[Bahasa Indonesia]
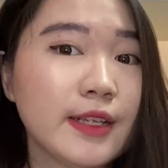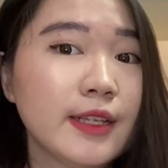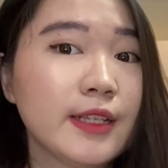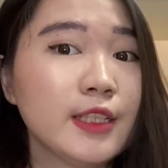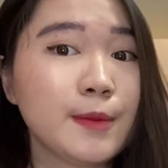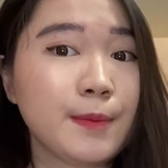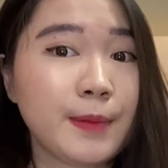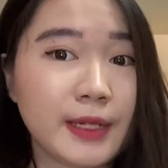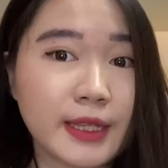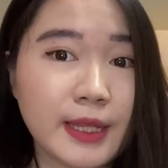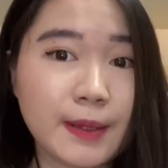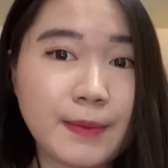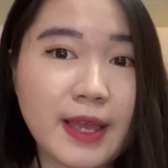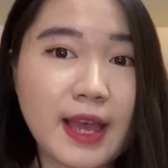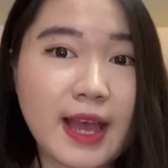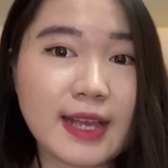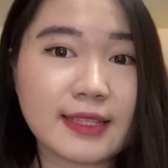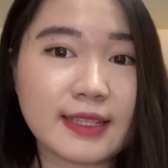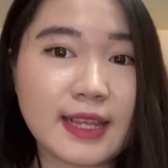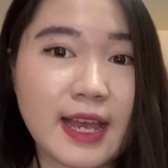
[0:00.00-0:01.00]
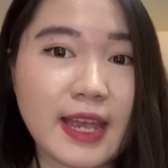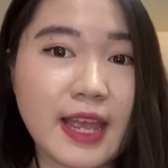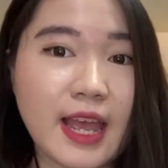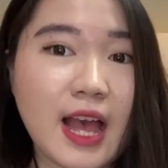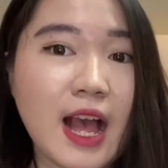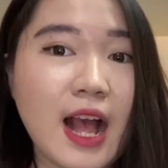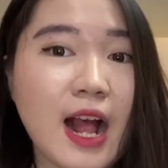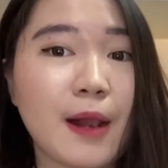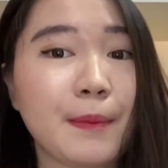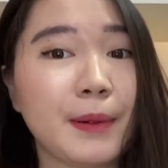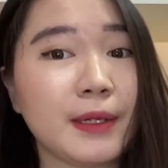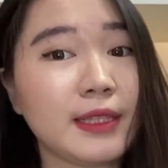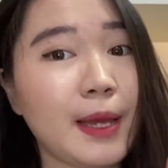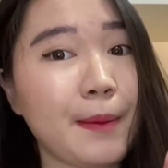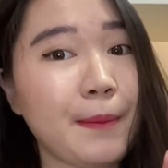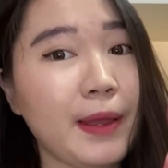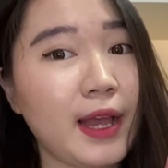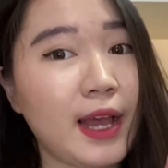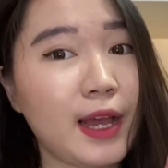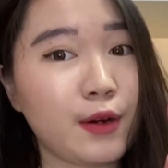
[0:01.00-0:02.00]
Seperti biasa ya, hal
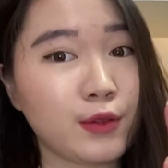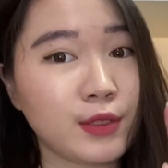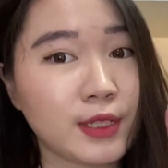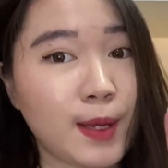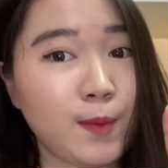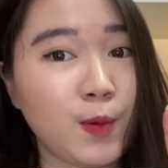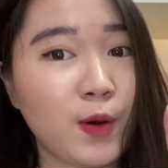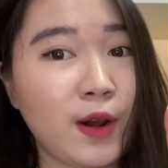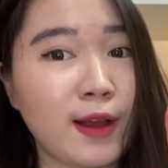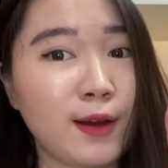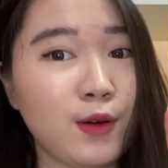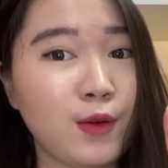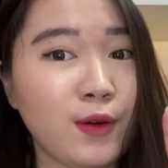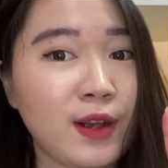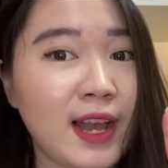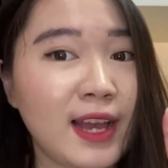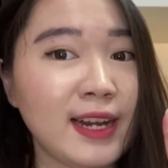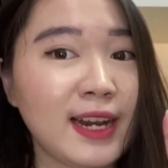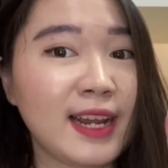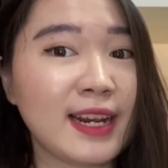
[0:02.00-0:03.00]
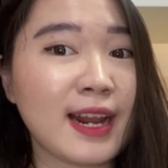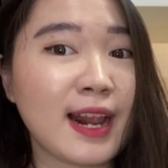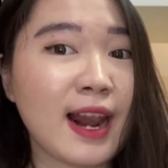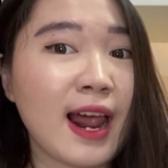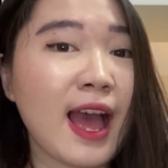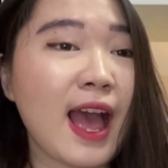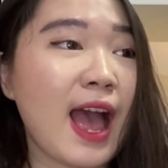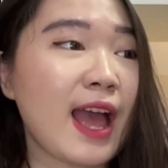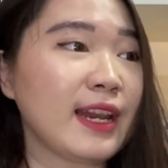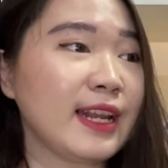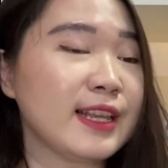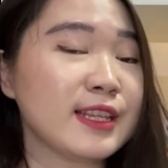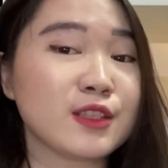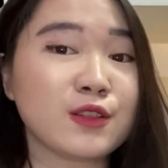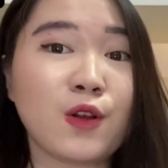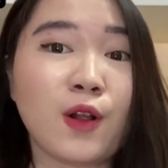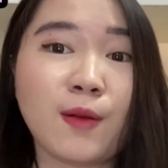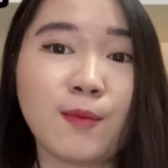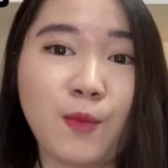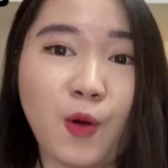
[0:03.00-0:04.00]
pertama yang harus kamu lakukan adalah
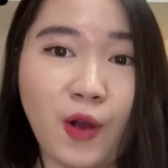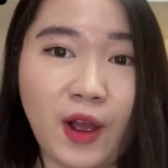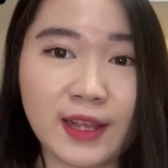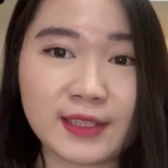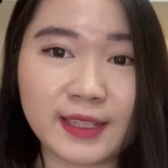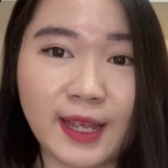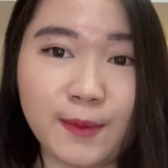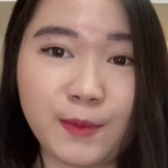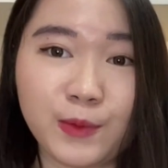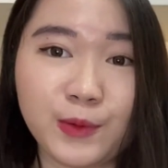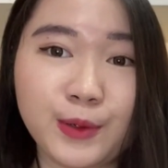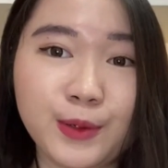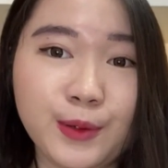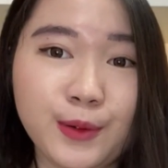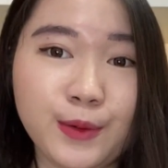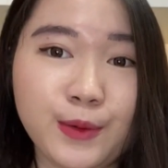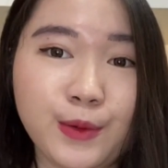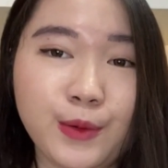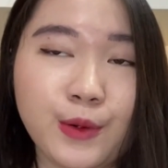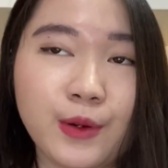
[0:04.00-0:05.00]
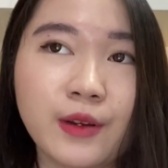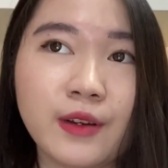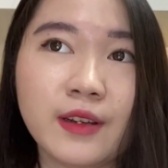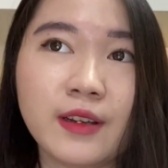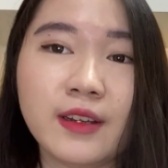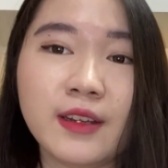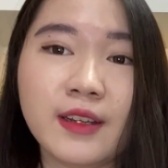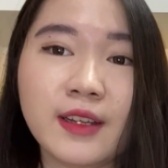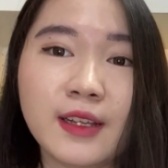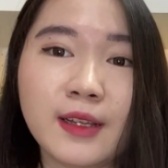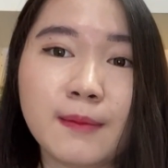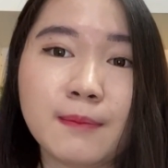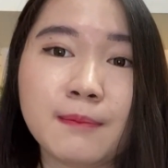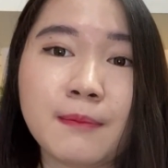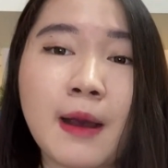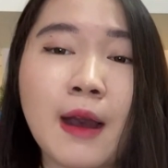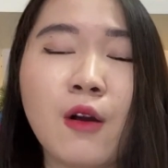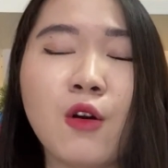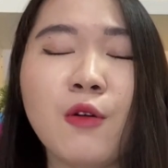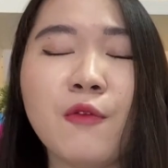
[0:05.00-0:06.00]
uninstall Among Us kamu dulu.
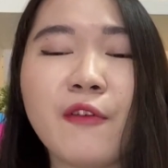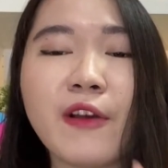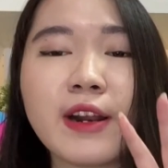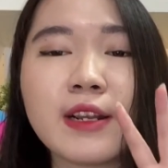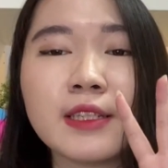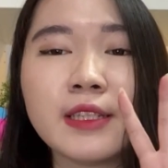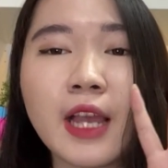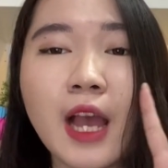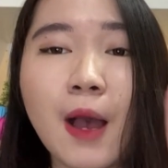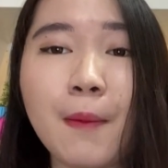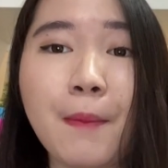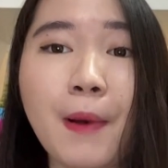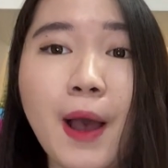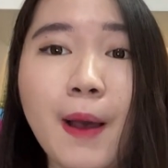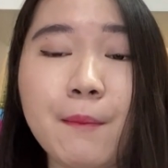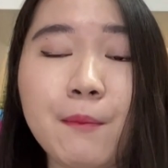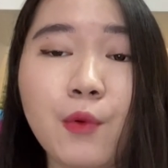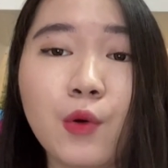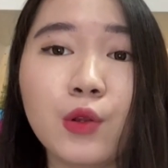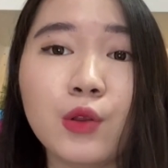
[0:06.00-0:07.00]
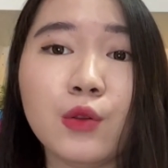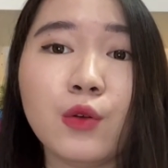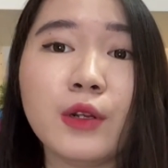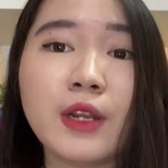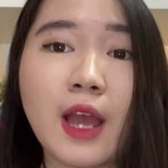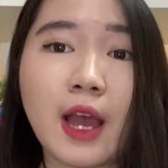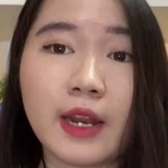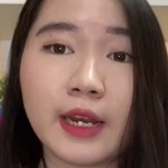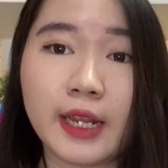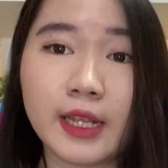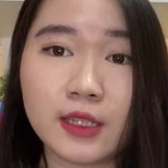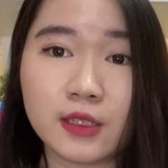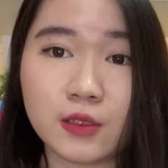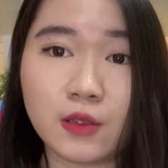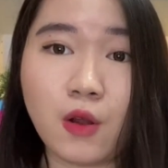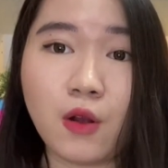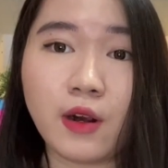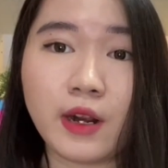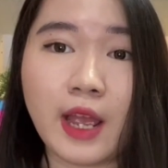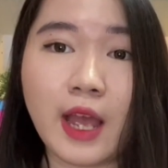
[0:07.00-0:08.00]
Mau versi apapun tuh di
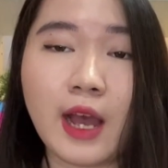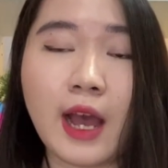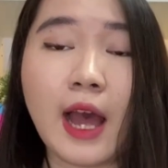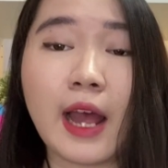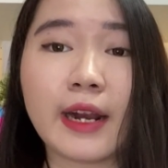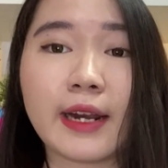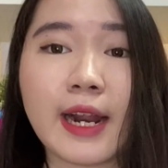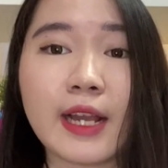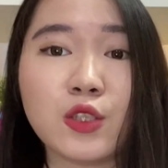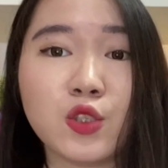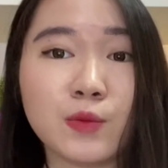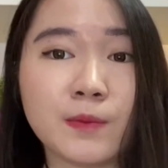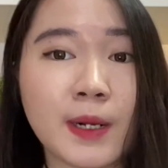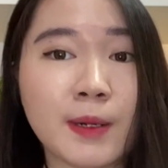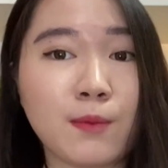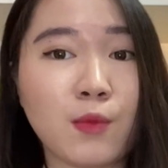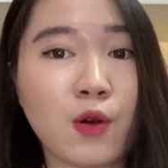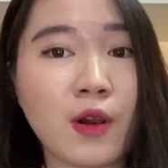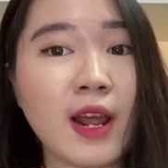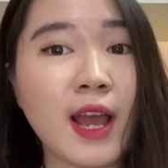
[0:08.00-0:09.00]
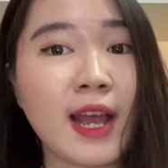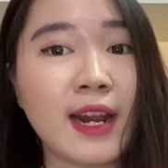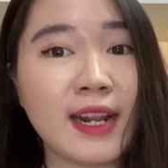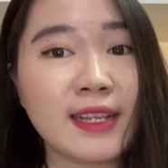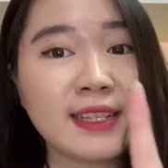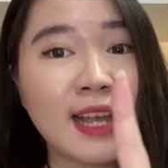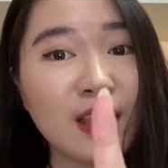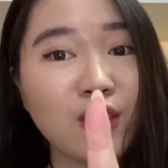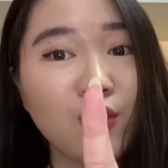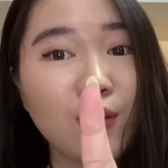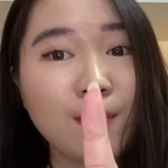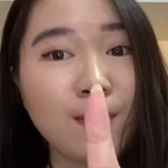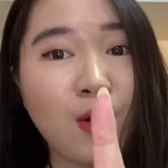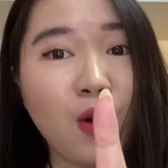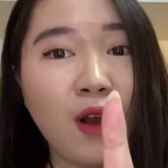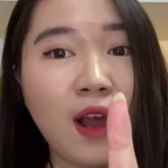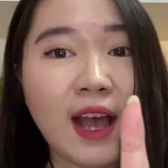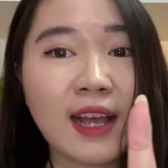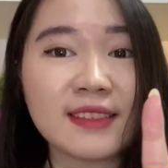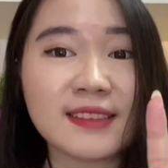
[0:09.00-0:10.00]
uninstall ya karena cuma boleh ada satu
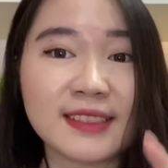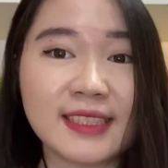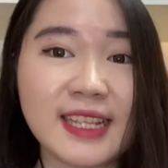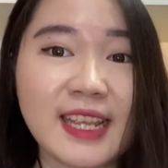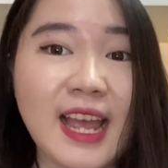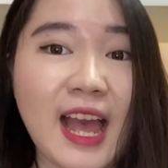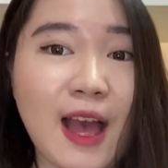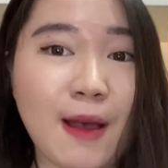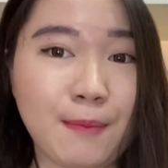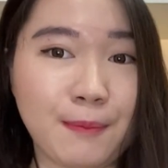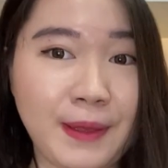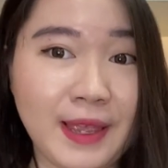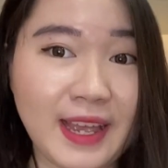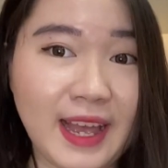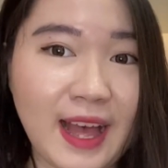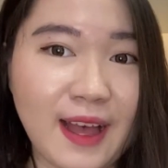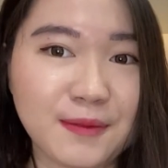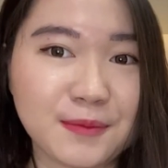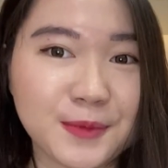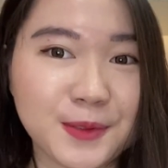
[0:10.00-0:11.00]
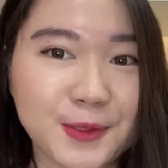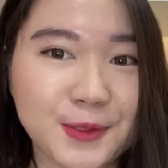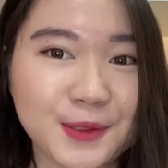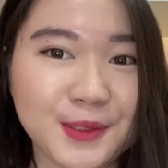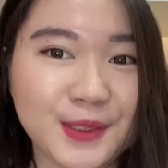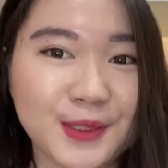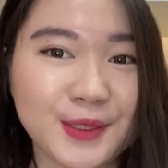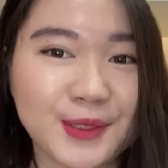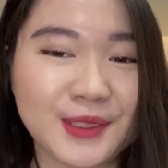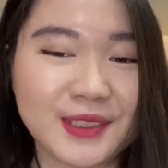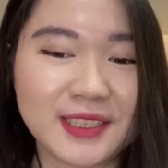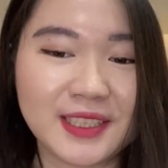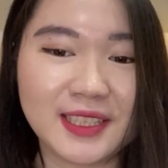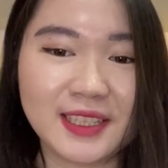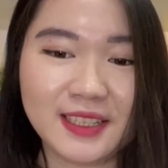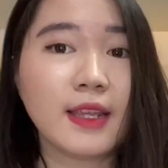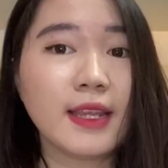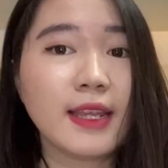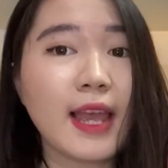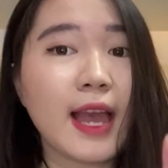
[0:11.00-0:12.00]
Us di HP kamu.
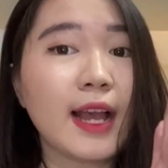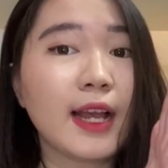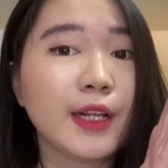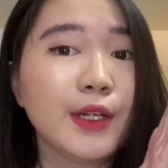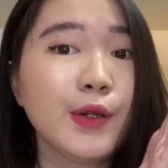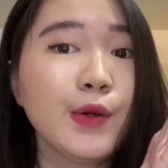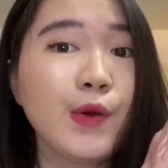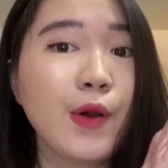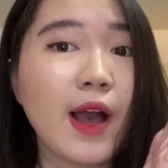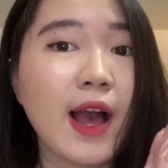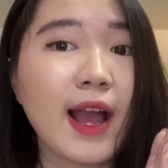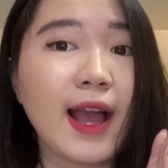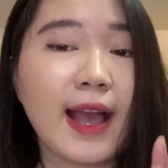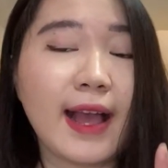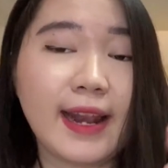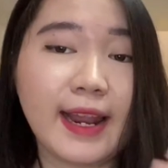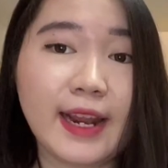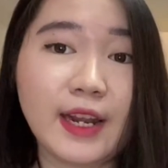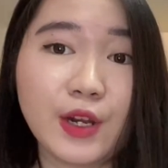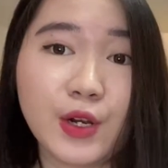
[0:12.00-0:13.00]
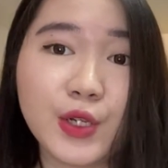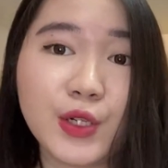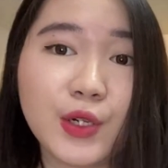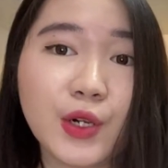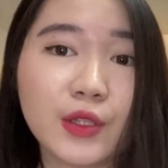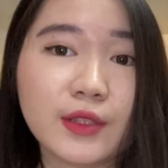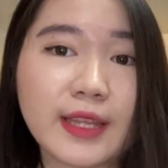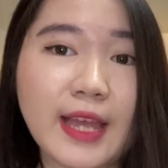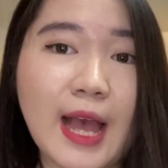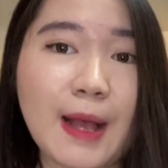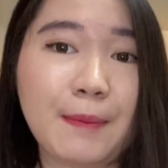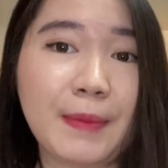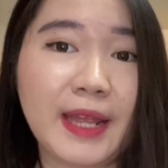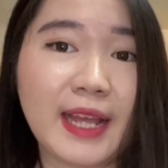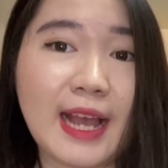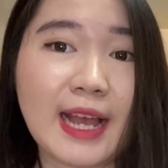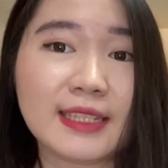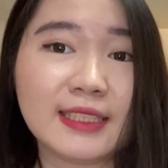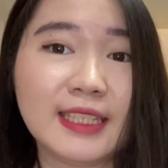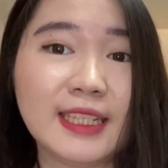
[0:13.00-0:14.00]
Yang kedua, kalian download ya
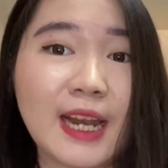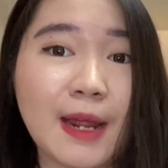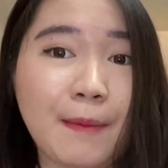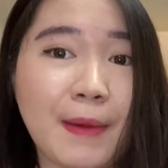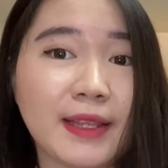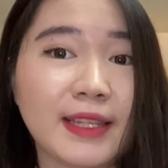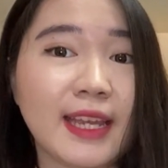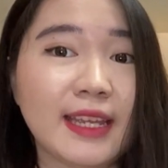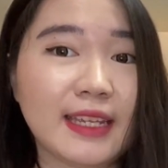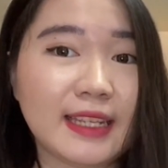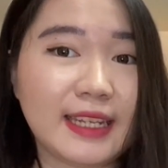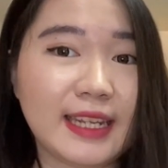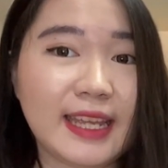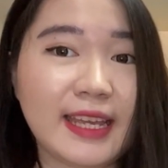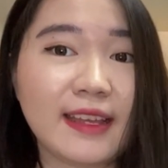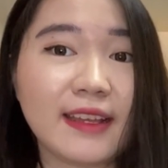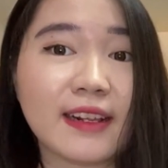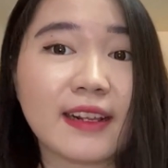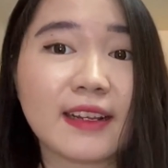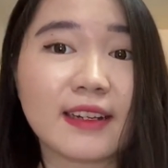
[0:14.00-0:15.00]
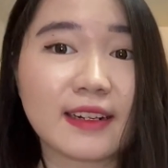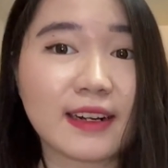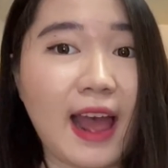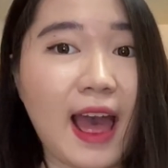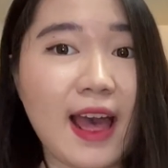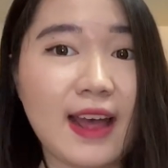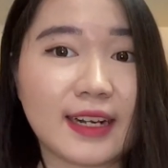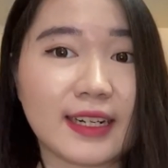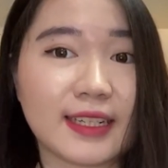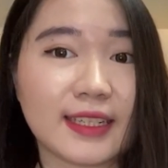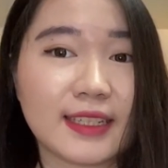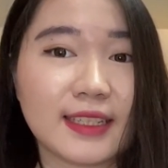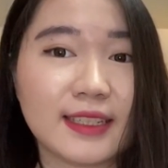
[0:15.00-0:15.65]
aplikasi namanya ini RAR.